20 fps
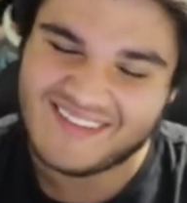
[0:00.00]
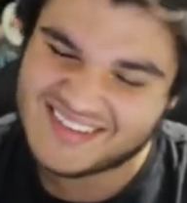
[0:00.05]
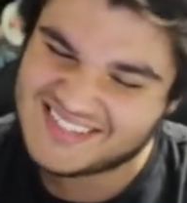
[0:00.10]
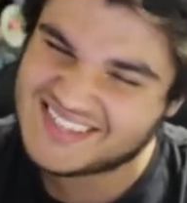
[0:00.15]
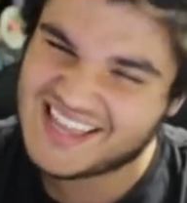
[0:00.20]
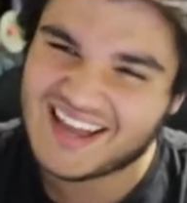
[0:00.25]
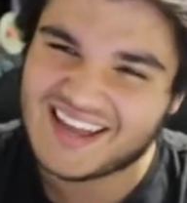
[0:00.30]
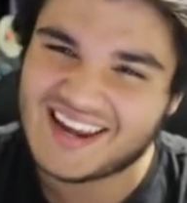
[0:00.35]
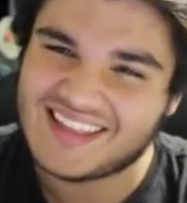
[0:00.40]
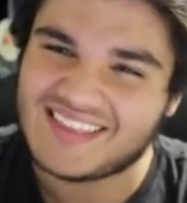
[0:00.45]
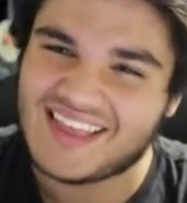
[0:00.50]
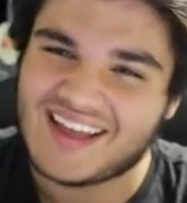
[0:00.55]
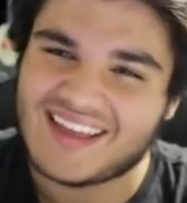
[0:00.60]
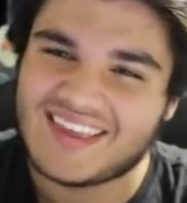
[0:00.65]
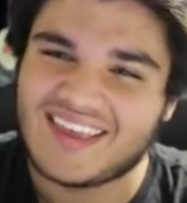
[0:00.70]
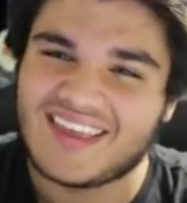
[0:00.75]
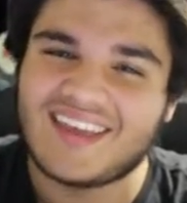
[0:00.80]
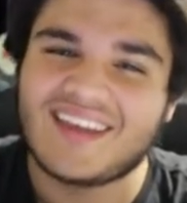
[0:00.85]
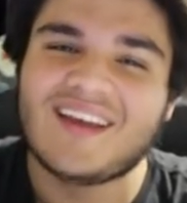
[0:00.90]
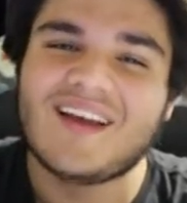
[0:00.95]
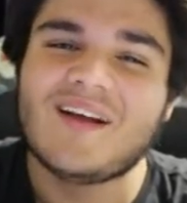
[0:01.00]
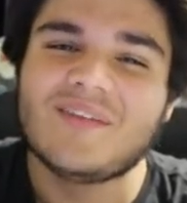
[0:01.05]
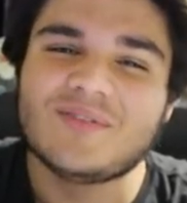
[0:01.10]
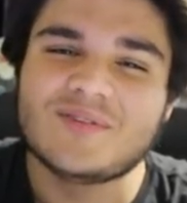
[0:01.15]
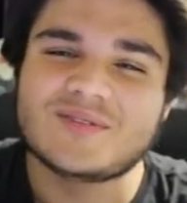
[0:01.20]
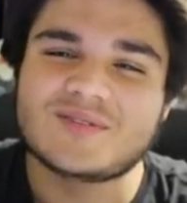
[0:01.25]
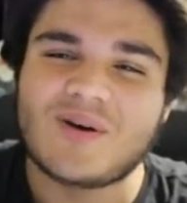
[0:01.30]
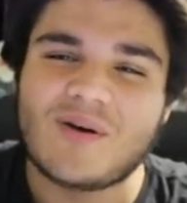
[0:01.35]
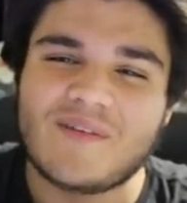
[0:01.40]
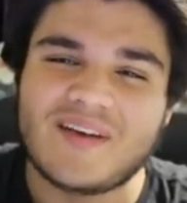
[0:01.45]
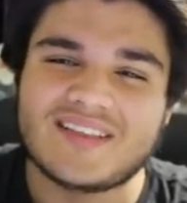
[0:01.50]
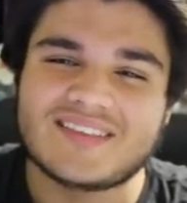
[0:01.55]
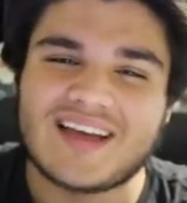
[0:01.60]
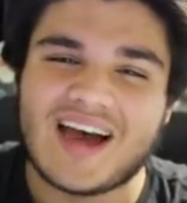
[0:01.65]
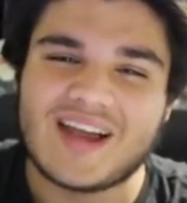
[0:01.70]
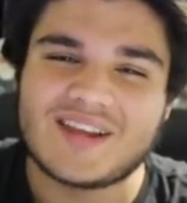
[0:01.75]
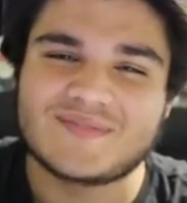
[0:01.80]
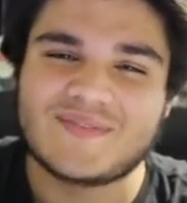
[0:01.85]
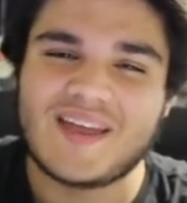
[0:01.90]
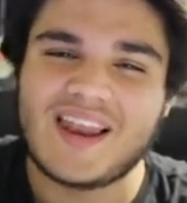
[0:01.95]
Meu Instagram tá aqui nos
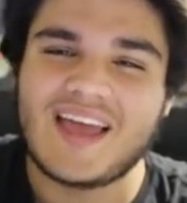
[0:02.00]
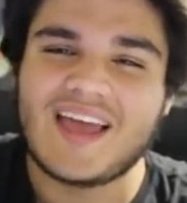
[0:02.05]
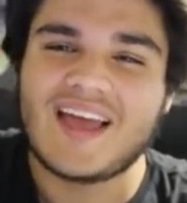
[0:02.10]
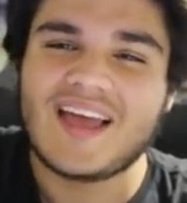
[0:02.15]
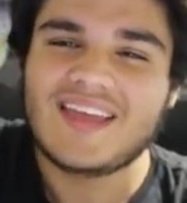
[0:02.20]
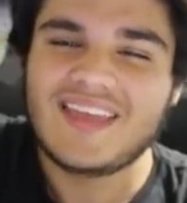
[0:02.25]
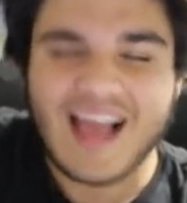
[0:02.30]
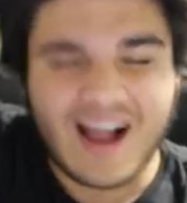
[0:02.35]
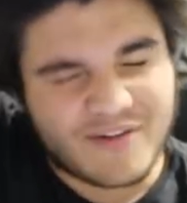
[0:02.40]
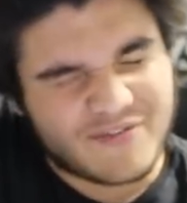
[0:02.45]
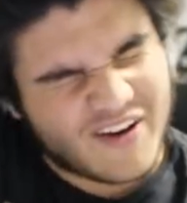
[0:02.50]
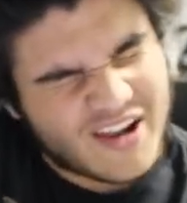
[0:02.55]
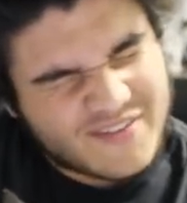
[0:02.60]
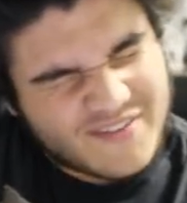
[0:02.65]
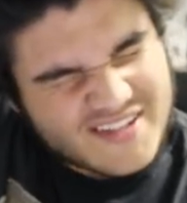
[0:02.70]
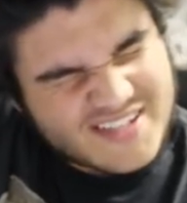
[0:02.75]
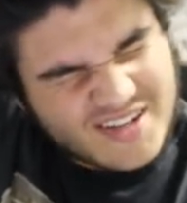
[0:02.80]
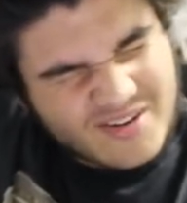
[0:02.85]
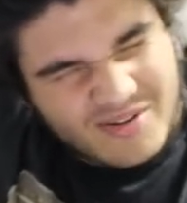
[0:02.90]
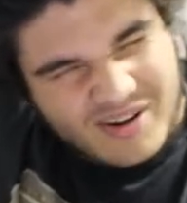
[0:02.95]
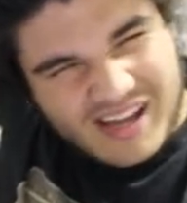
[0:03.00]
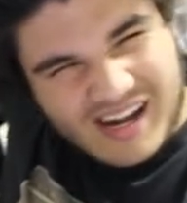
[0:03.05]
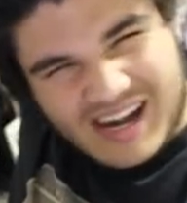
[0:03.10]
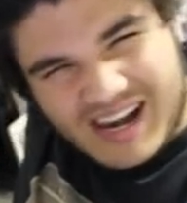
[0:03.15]
comentários, beleza? Iago falando, vazando e um